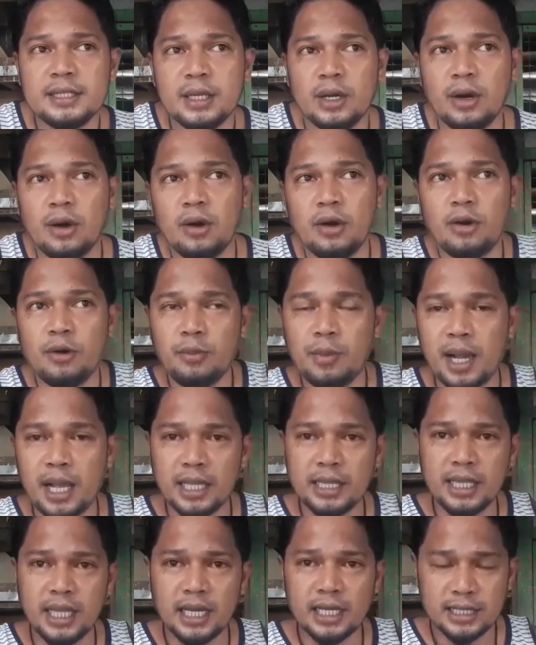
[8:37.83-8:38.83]
So
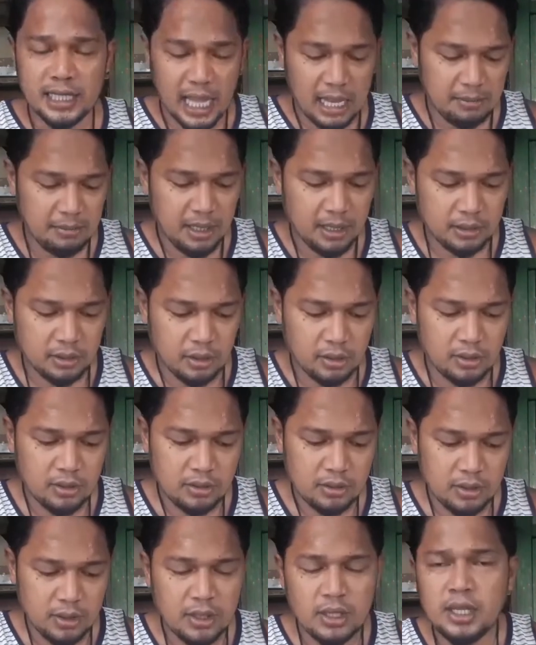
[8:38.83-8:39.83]
magandang timing to